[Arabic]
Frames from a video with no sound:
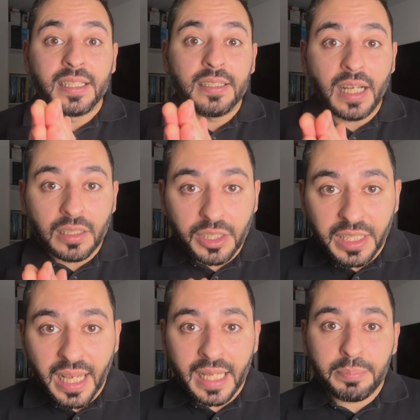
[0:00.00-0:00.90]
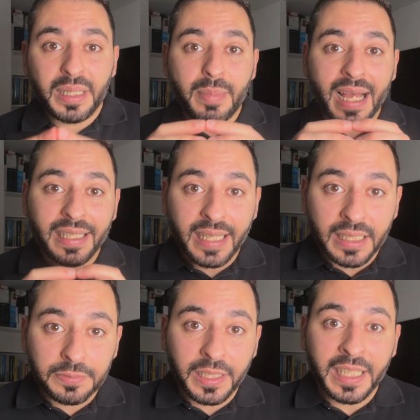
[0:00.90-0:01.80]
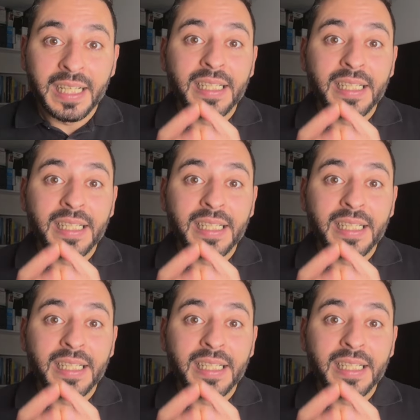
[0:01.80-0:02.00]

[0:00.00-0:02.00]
للقيام بما يكفي